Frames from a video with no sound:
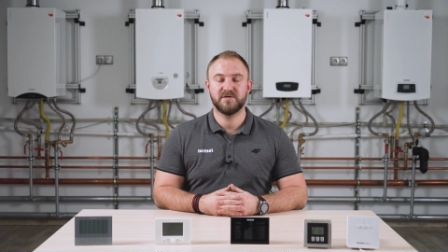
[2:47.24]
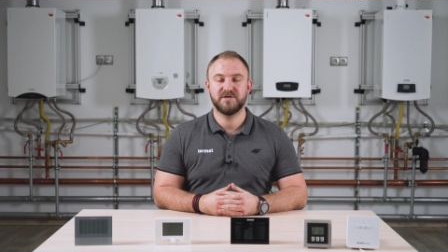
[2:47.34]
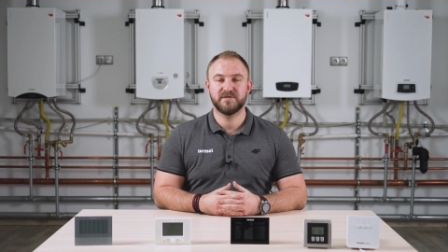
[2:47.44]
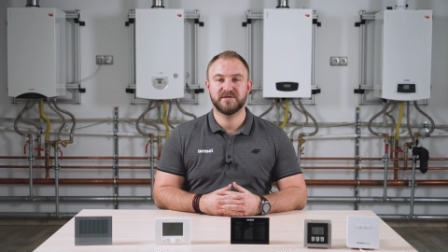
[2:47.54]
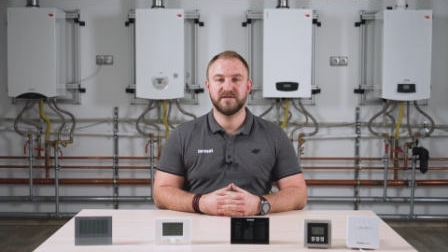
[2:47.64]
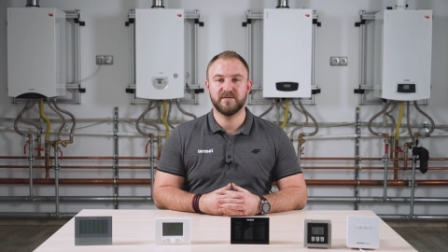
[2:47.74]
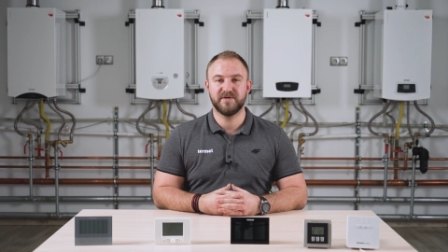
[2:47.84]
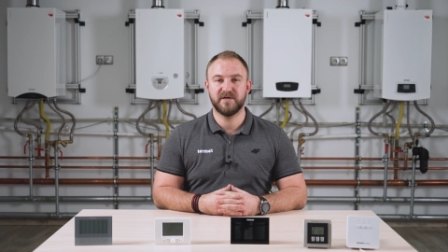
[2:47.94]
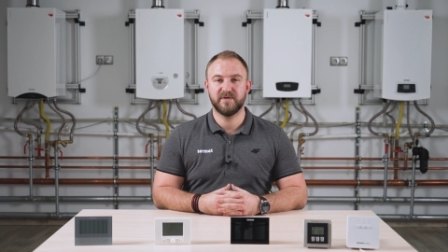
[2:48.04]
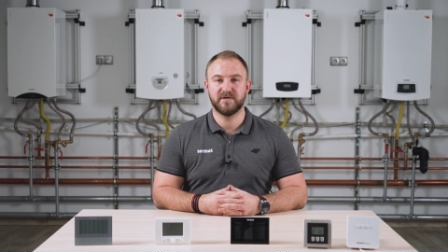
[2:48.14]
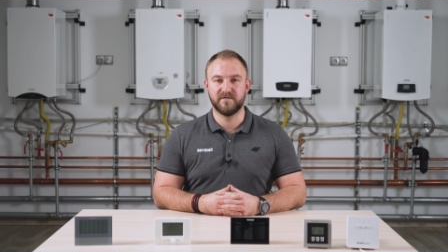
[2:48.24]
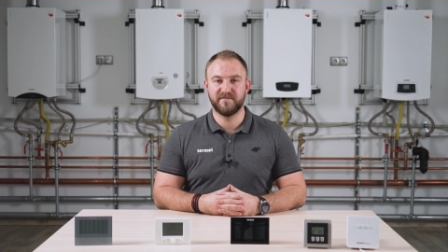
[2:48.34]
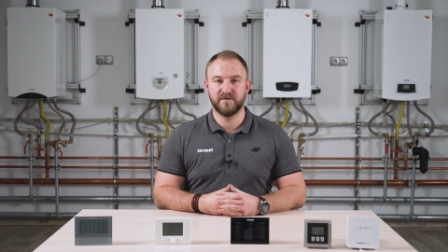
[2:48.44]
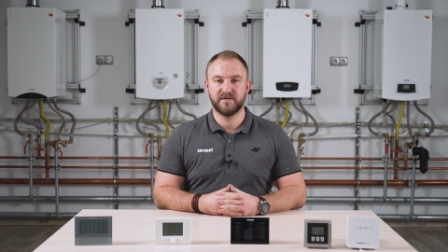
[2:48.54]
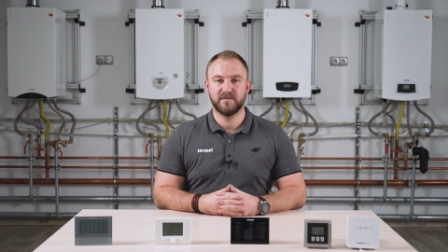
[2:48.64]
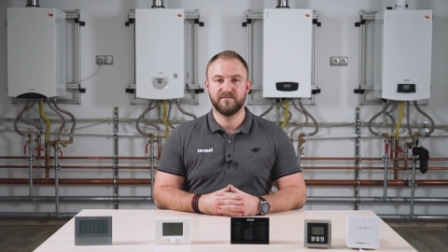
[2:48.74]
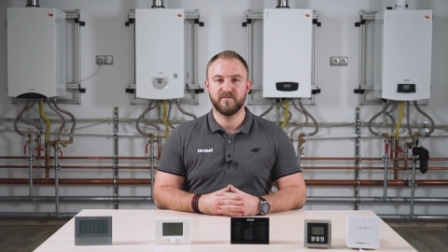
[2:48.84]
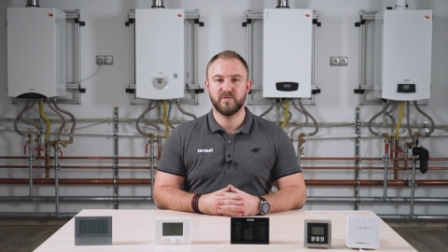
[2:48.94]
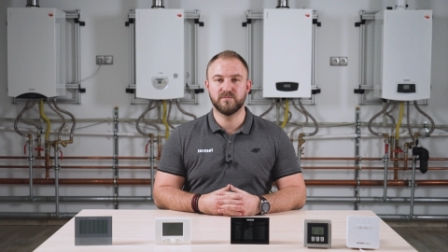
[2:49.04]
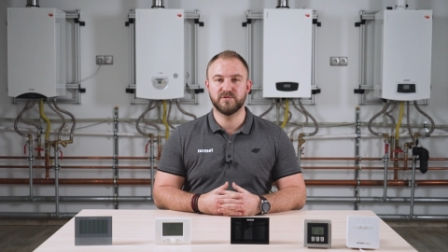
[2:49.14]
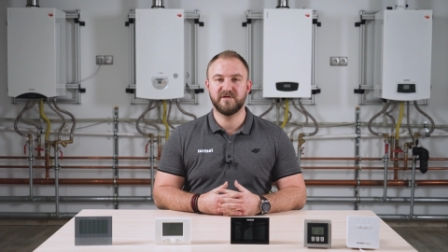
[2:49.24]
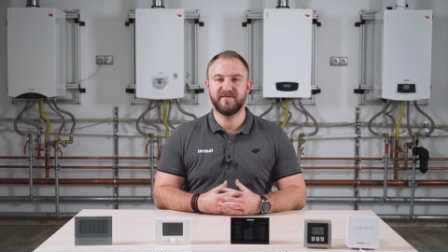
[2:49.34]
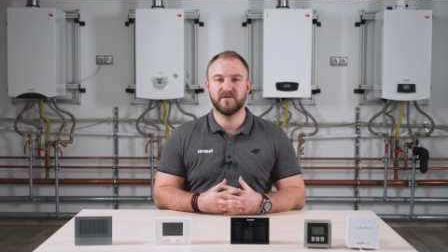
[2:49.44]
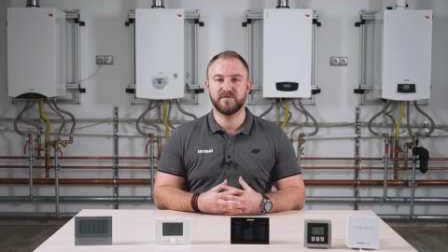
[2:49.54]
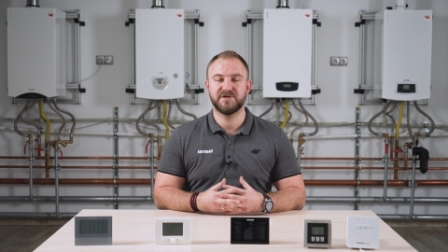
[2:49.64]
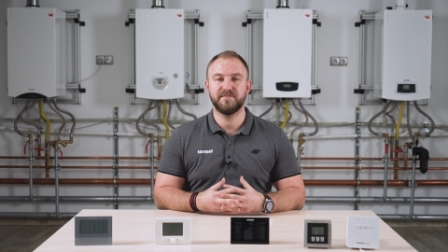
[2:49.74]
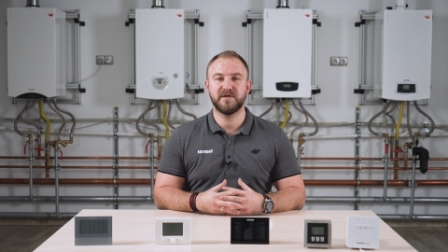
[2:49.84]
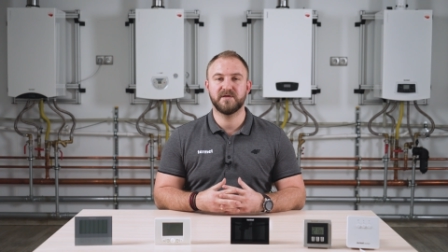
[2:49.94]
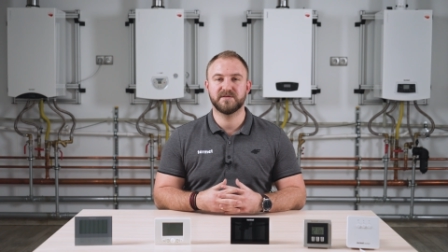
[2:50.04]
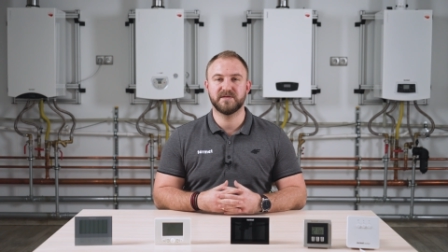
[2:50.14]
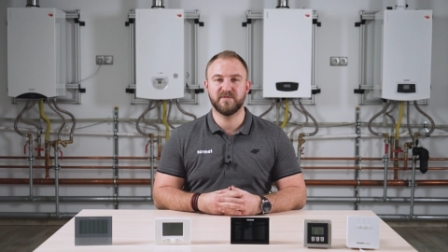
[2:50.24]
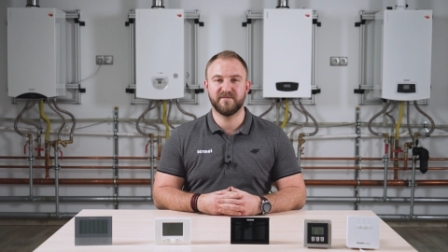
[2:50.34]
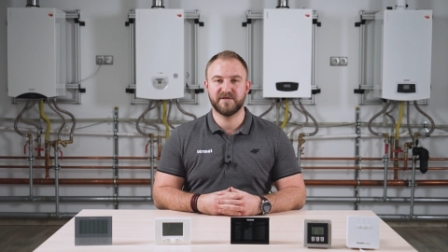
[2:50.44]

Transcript: chodzi o system Termet Comfort, umożliwia on szybki dostęp do